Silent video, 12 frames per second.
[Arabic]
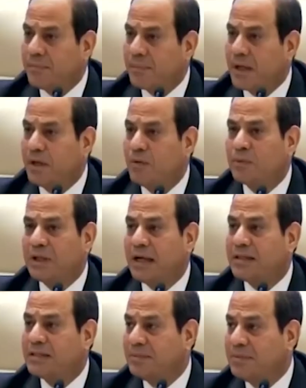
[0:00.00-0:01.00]
كانوا
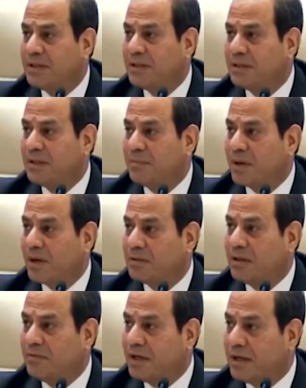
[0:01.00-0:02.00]
متحسبين جدا من رد
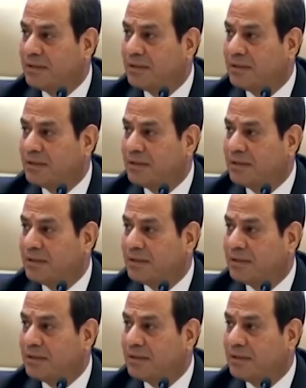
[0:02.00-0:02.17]
الفعل